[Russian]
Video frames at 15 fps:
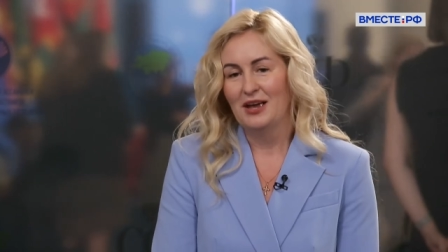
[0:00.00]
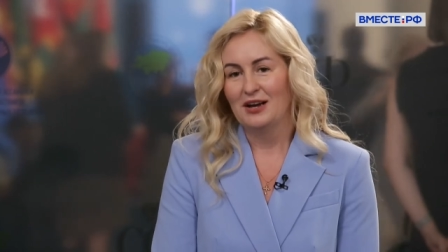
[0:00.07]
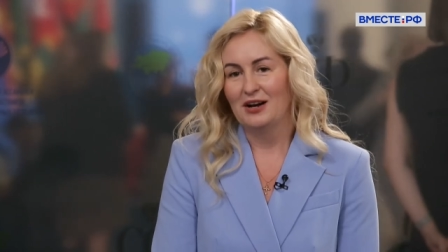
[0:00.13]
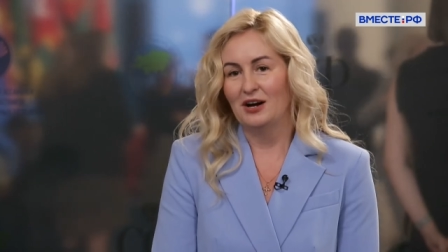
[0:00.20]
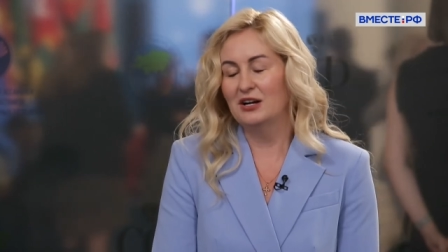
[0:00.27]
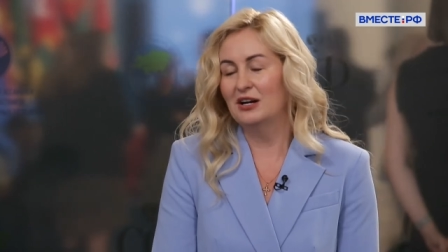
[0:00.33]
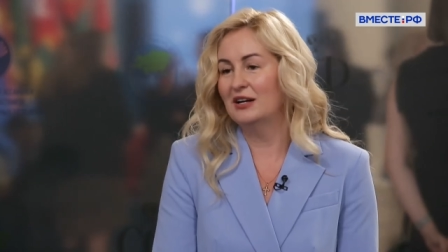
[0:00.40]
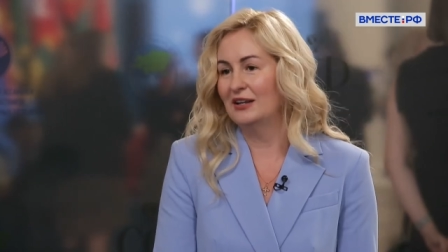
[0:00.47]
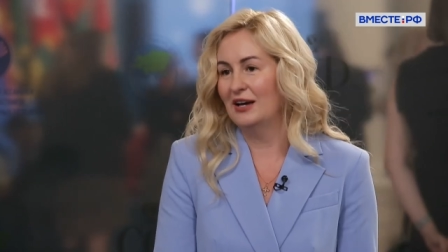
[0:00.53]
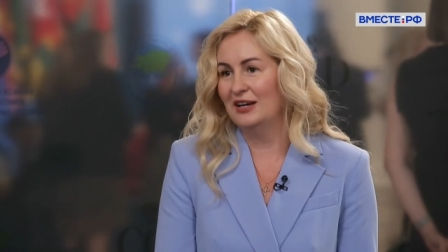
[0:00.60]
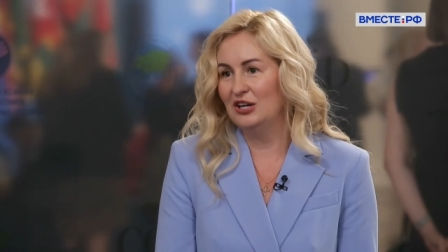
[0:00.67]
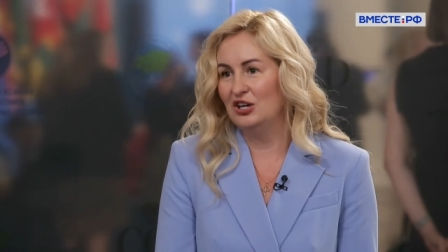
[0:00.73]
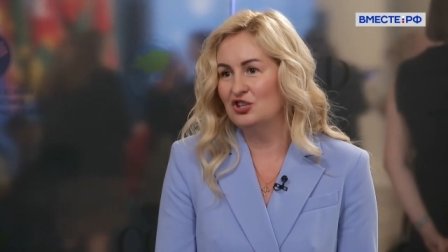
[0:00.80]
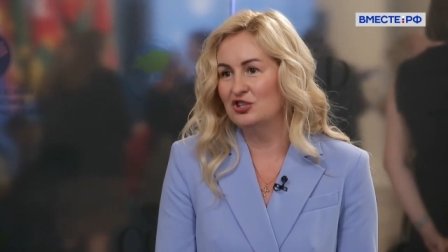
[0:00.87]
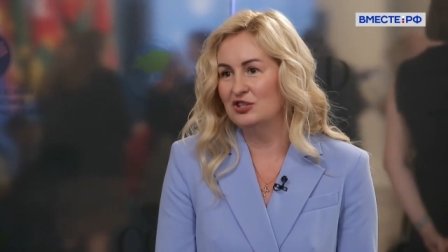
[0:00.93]
как
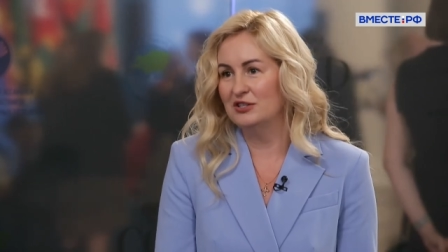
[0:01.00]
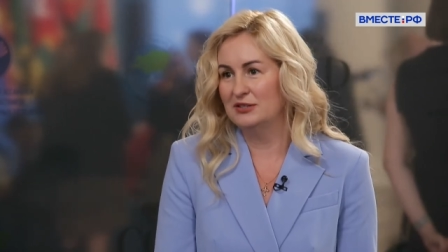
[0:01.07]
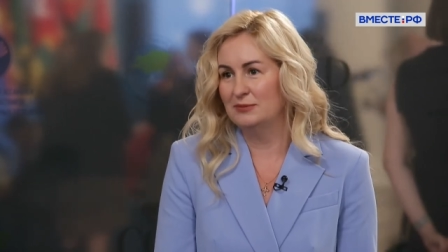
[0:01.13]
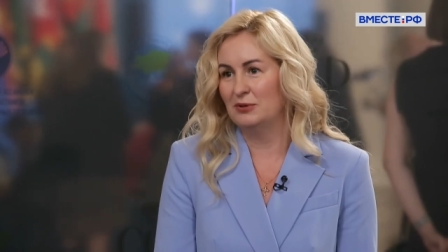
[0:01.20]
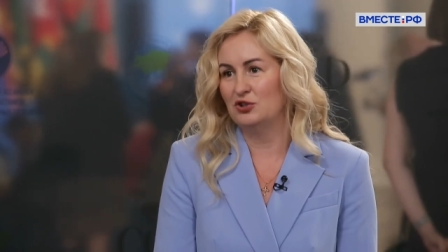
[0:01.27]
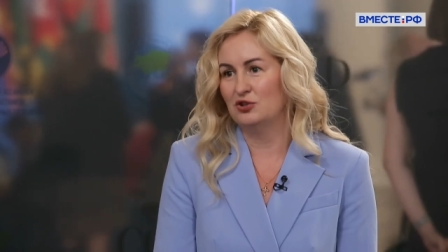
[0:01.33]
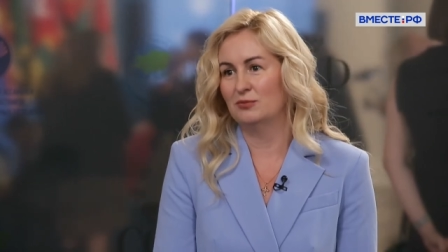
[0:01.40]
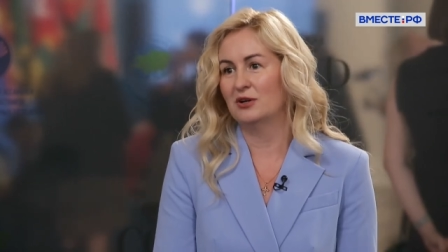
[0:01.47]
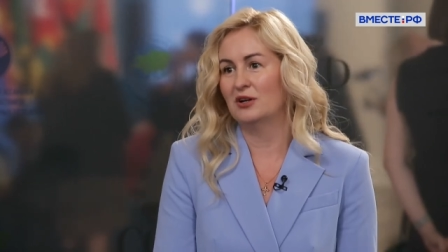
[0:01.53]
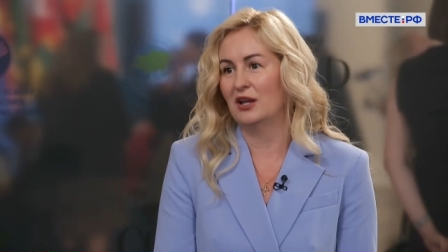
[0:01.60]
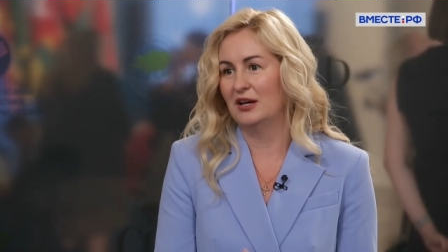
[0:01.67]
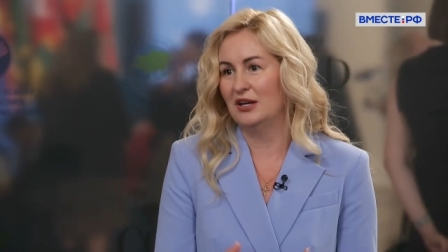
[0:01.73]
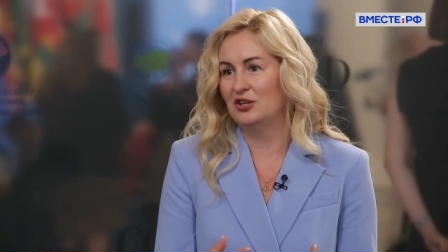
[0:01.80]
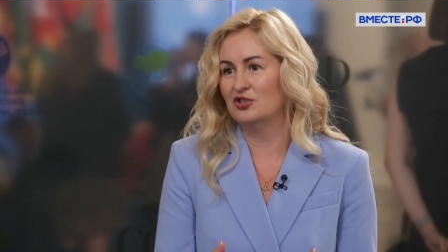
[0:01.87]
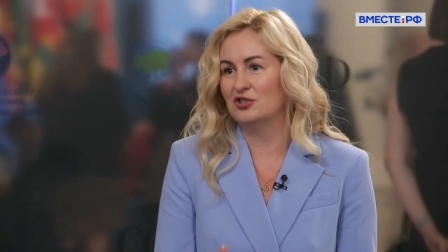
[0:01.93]
экологичность, причем
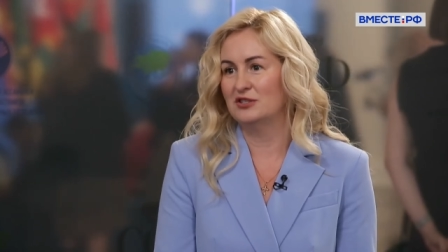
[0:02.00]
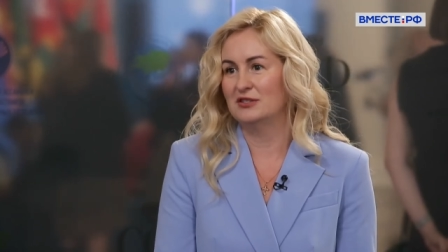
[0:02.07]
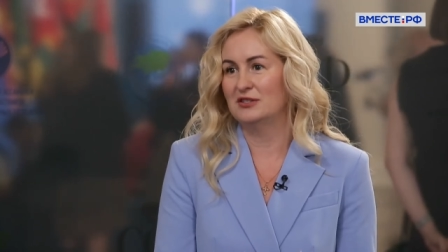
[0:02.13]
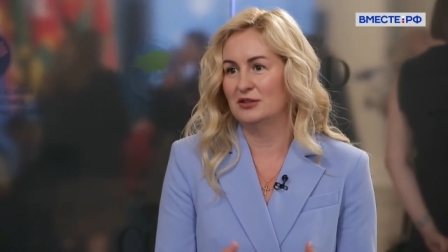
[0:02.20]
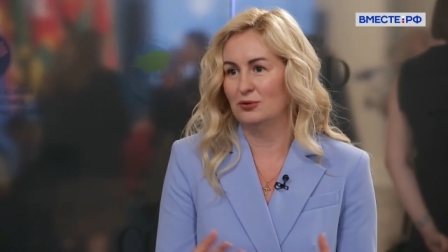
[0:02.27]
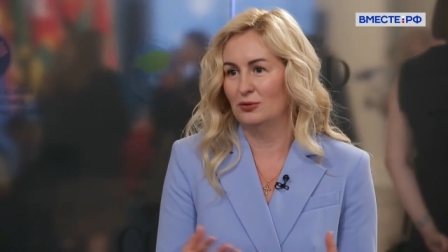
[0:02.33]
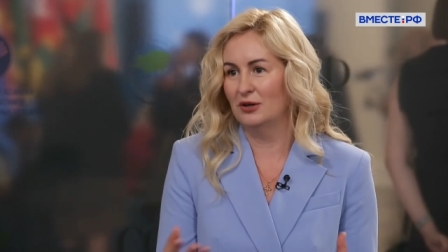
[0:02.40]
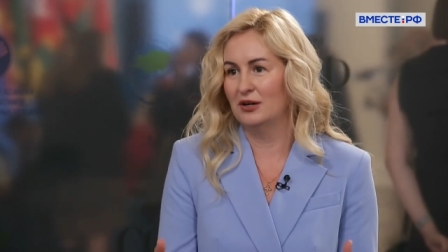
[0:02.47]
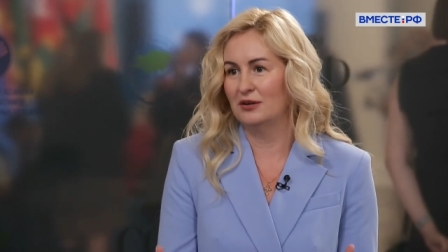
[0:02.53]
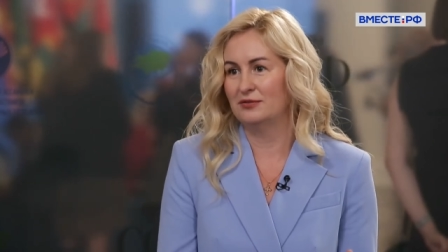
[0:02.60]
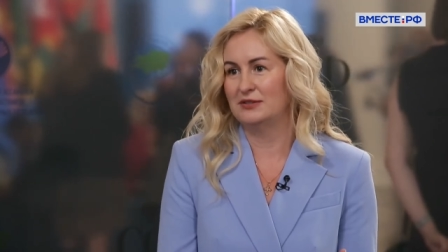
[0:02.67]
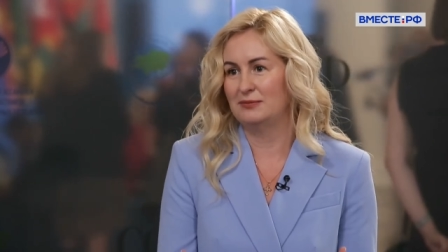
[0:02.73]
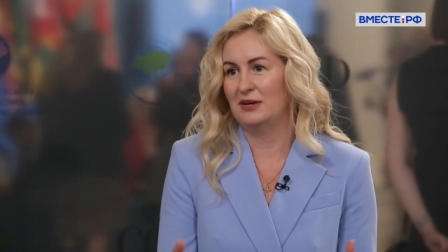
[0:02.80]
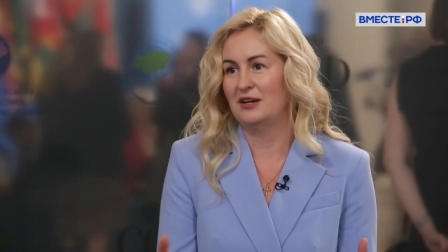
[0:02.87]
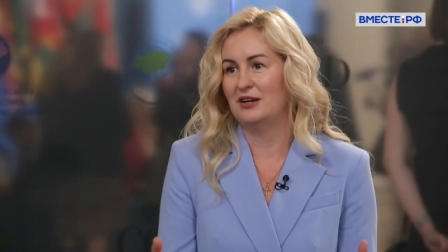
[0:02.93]
экологичность не только в
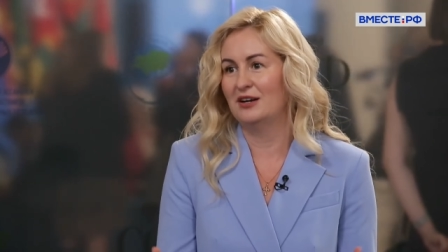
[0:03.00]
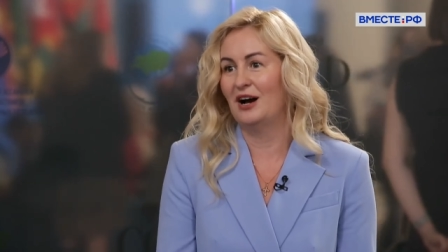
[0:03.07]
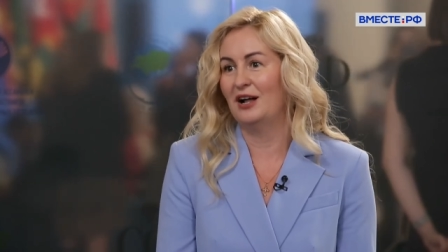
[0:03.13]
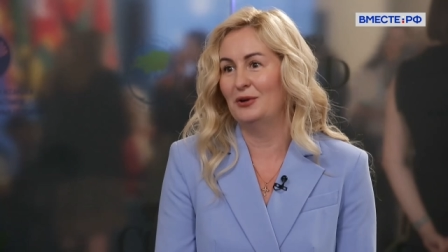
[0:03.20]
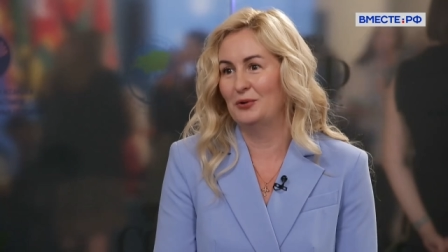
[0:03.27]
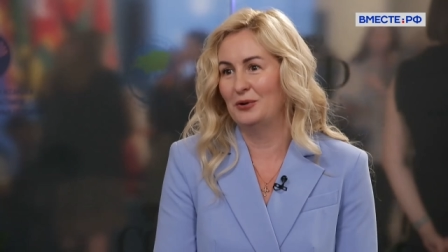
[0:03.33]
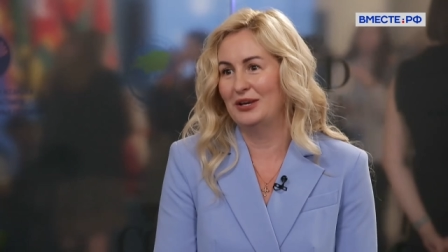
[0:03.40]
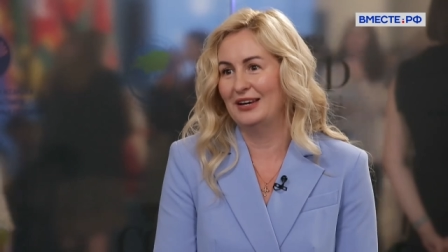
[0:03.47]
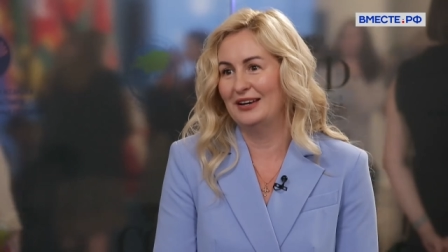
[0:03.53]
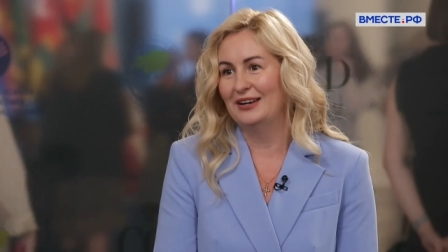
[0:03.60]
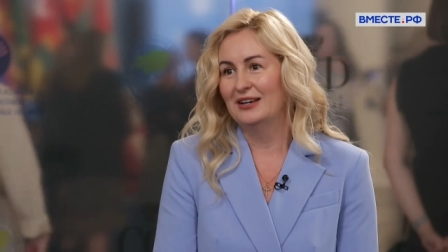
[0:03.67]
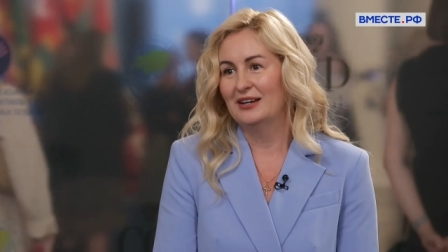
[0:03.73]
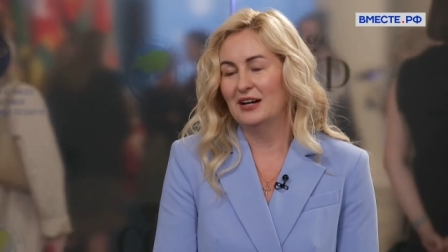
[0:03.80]
сфере экологии,